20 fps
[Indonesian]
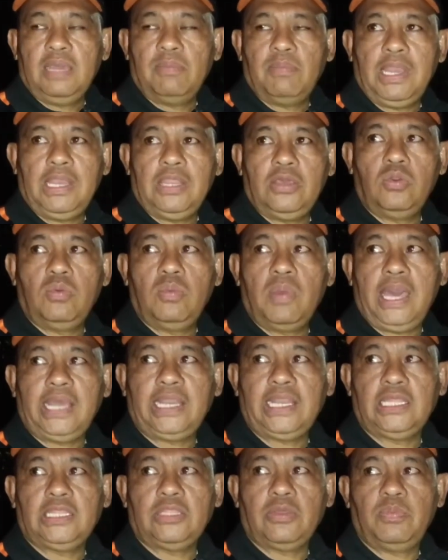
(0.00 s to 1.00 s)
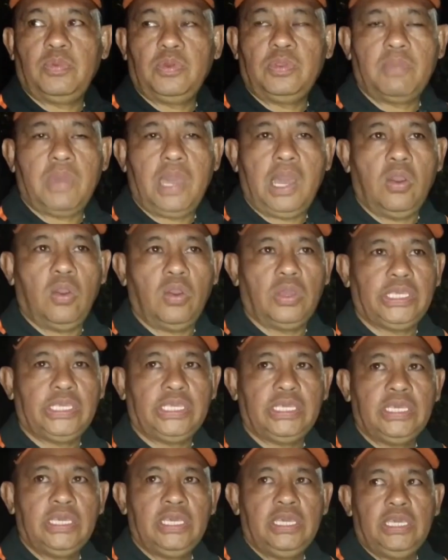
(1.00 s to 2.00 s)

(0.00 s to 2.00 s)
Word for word: Balihumara ataupun Bahoi